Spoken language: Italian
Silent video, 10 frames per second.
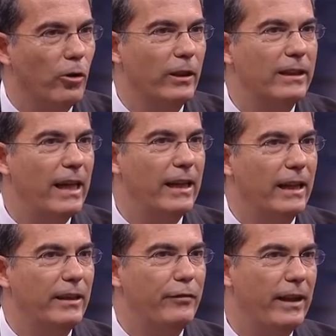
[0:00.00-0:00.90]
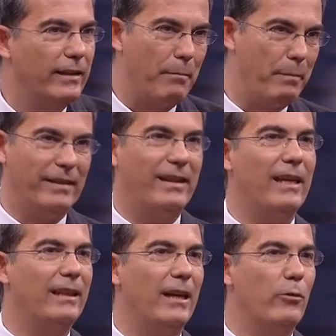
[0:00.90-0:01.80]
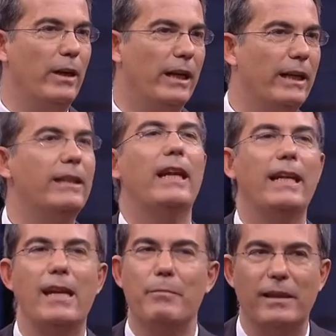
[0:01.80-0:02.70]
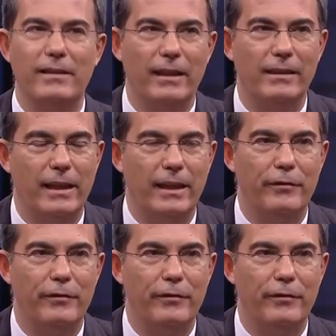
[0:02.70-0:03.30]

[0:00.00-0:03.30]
interni e difesa, per stare tranquilli gli italiani pensano a interni e